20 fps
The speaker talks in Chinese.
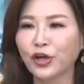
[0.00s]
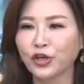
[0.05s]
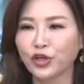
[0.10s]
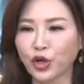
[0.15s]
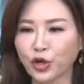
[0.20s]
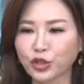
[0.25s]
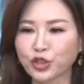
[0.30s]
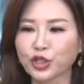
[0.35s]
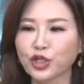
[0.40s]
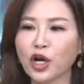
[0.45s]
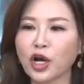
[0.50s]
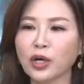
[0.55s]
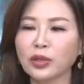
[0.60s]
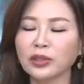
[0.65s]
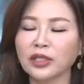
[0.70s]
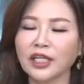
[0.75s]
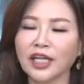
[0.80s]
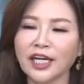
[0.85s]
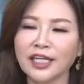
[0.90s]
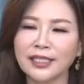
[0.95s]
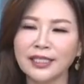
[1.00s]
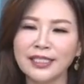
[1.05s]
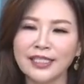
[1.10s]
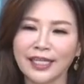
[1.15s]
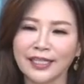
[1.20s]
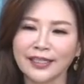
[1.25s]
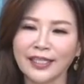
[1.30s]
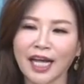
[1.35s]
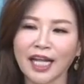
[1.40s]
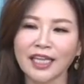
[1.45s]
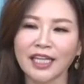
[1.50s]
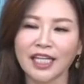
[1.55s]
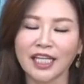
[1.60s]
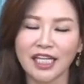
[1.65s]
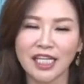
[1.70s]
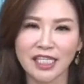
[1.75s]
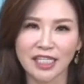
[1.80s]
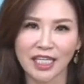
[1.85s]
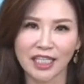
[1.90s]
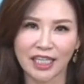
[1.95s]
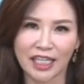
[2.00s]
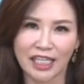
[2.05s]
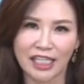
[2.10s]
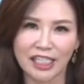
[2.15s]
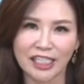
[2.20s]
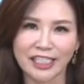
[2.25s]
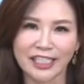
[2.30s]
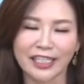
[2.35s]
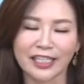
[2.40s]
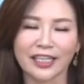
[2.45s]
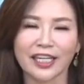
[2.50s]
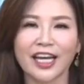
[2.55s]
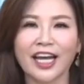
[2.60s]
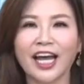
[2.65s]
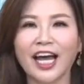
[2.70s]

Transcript: 有时候你很简单的一些提醒，